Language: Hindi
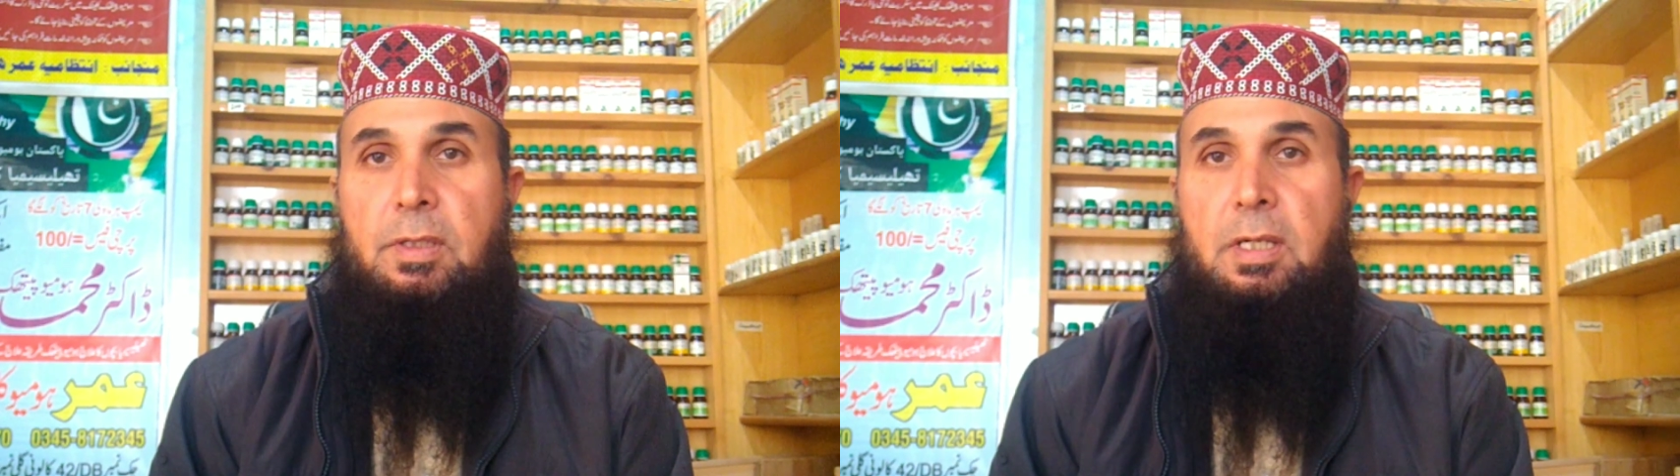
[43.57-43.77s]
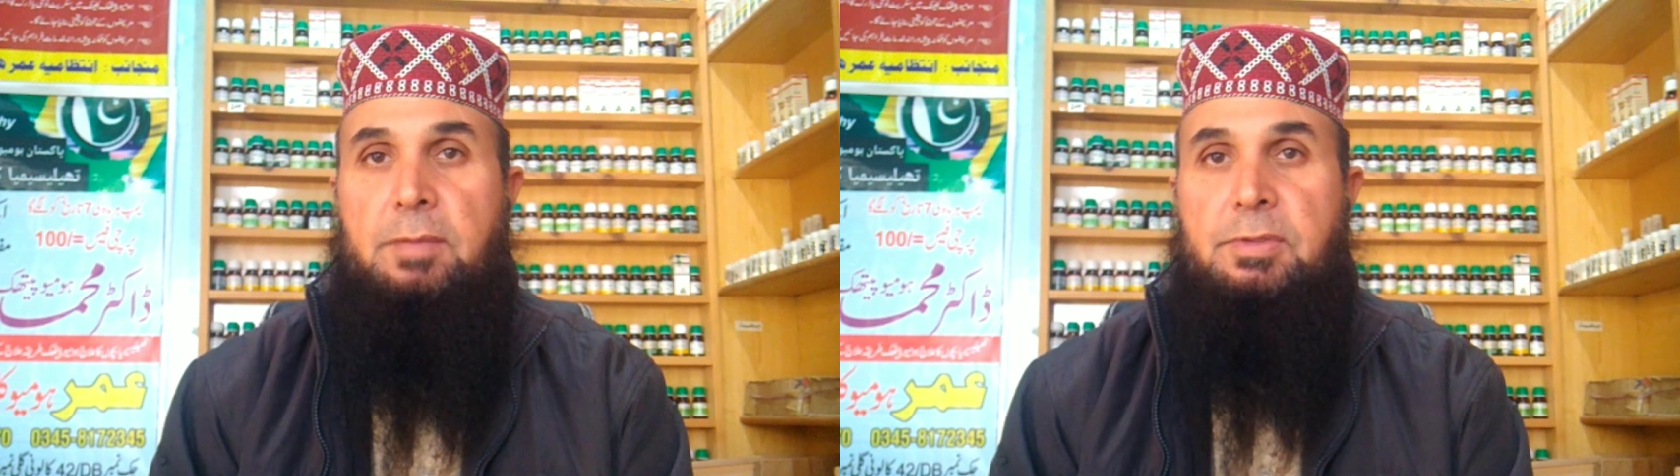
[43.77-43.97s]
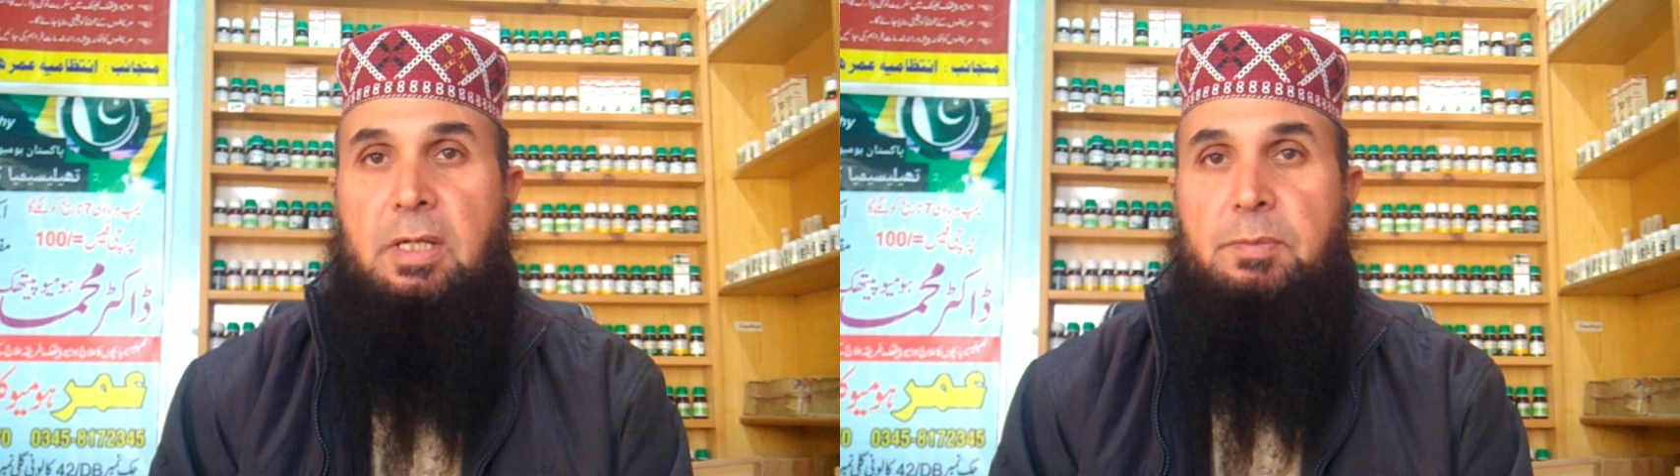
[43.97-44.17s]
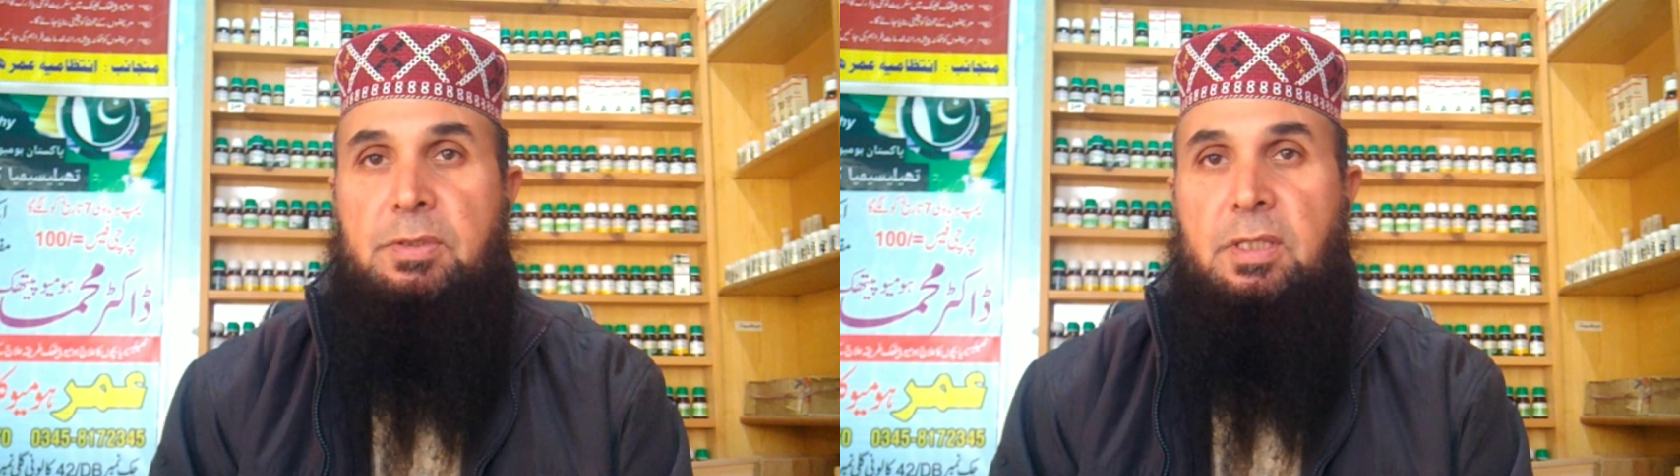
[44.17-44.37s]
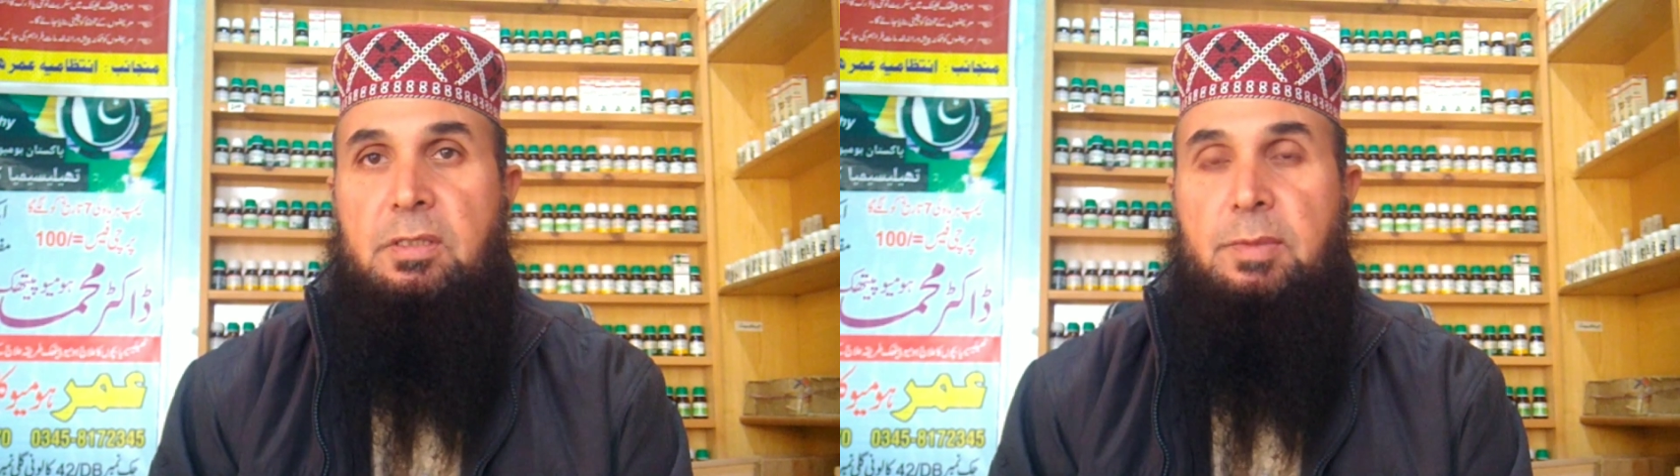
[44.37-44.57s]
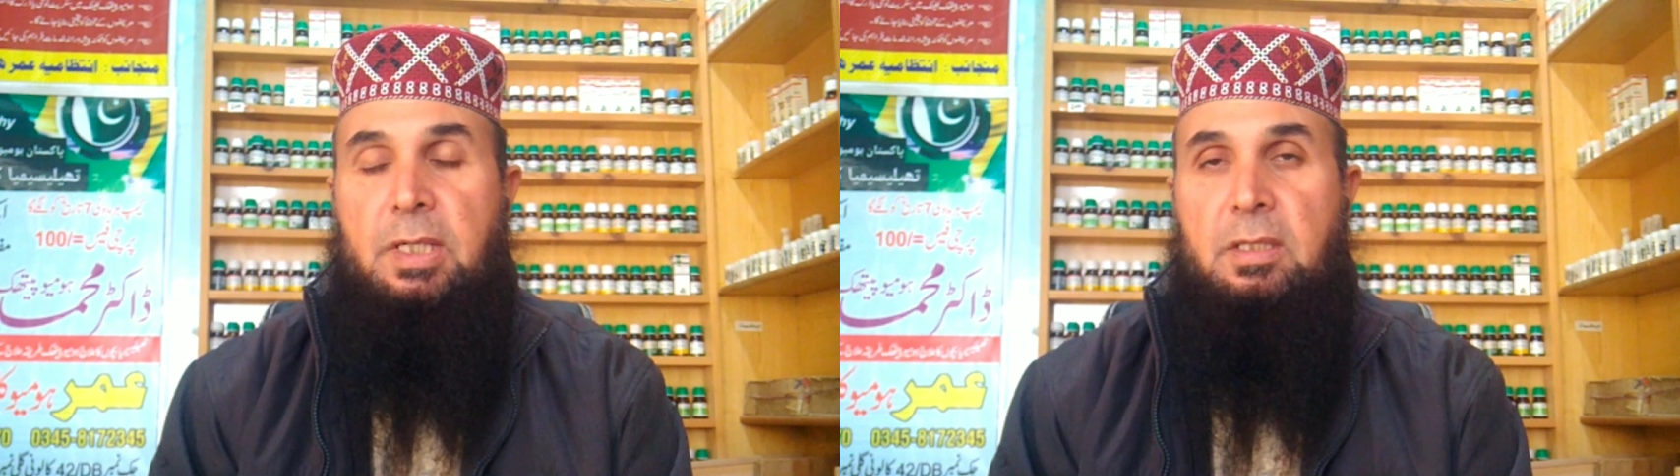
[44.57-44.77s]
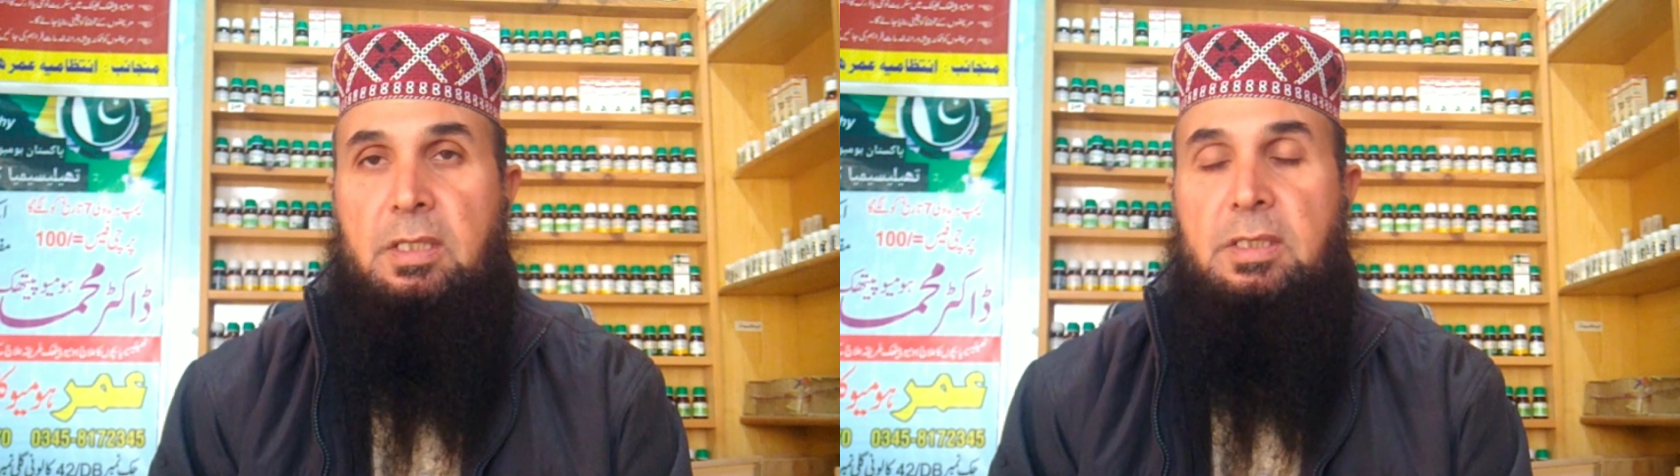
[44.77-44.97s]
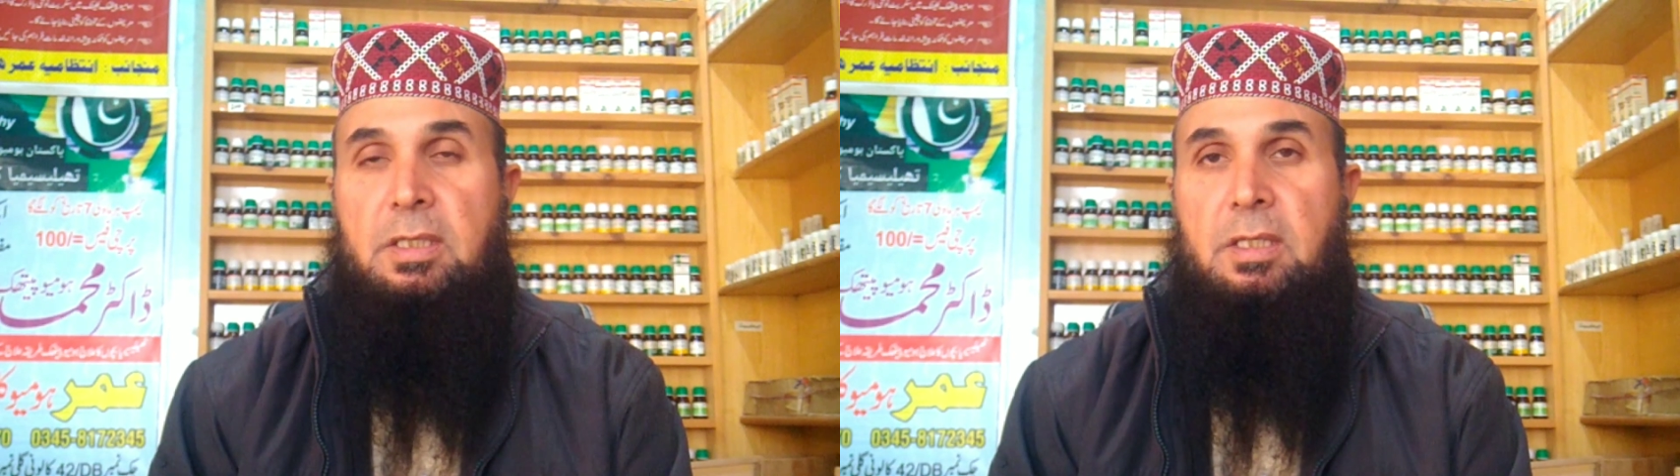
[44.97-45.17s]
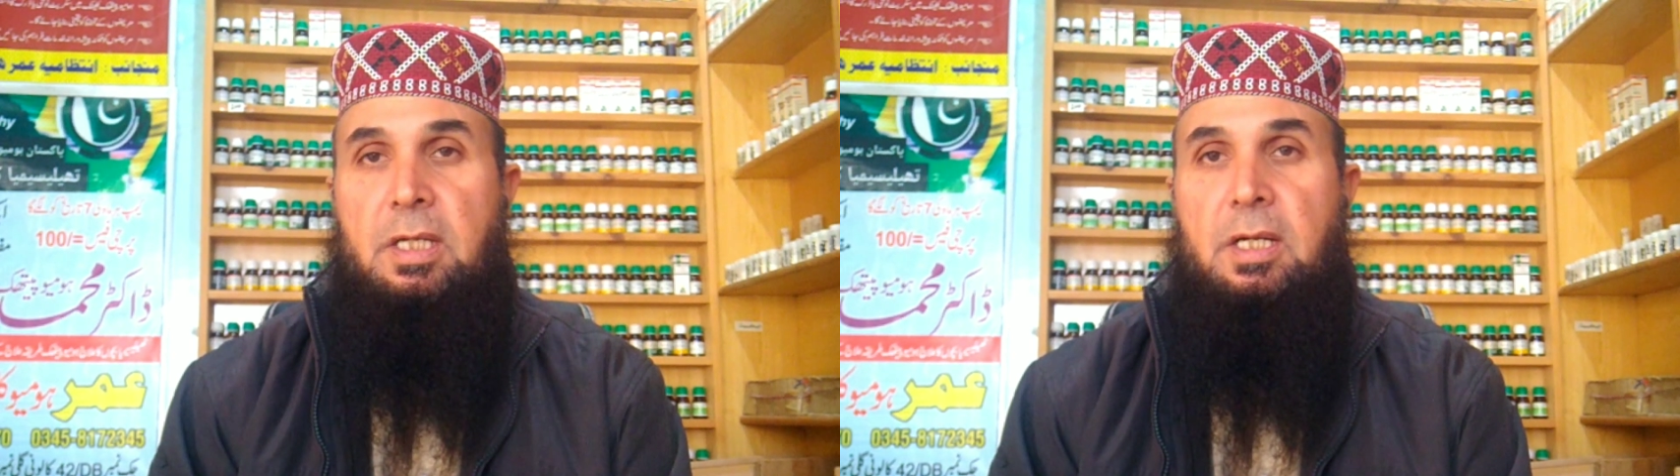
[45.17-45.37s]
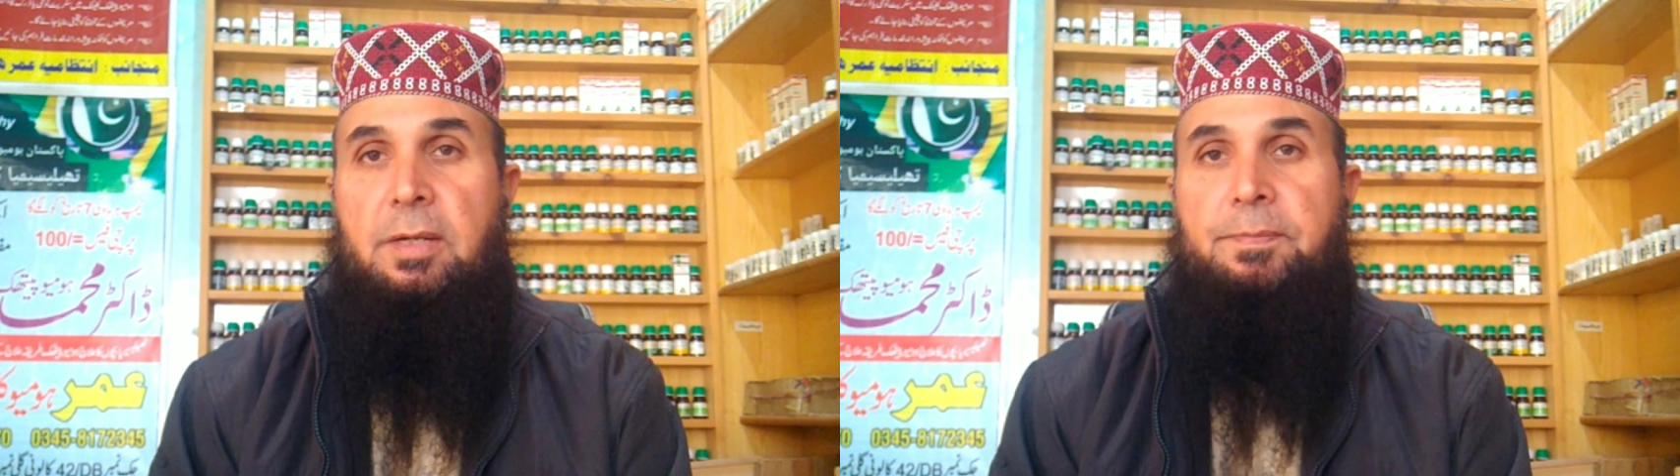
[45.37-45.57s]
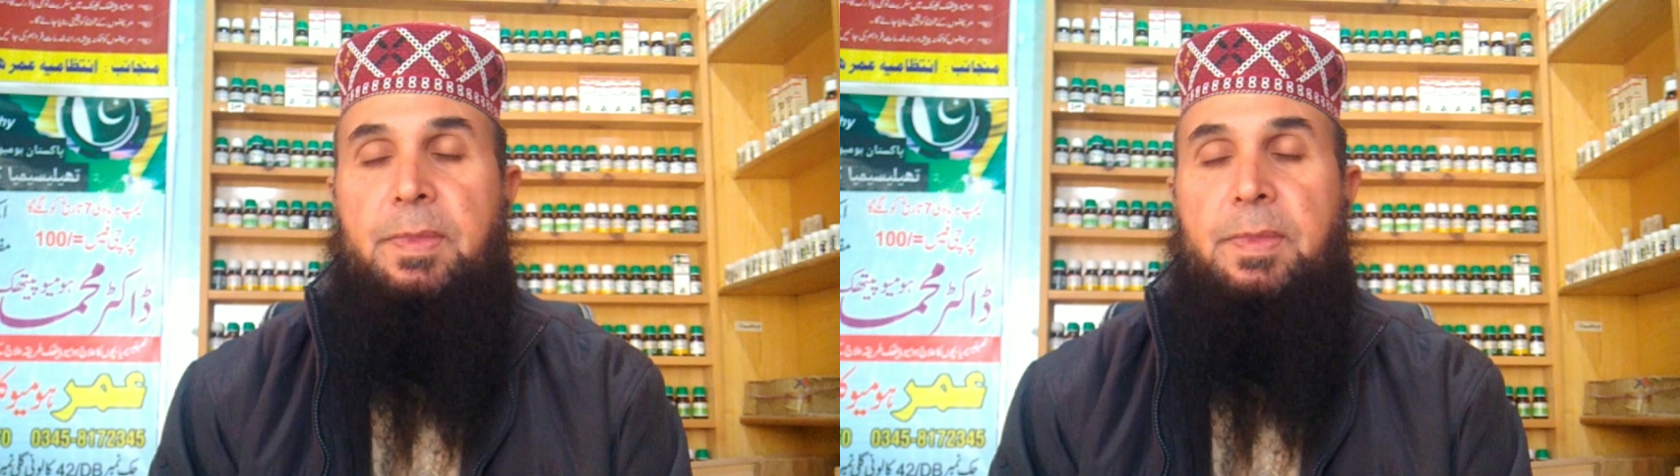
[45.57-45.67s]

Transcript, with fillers: कामयाबी से इस्तेमाल की जाती है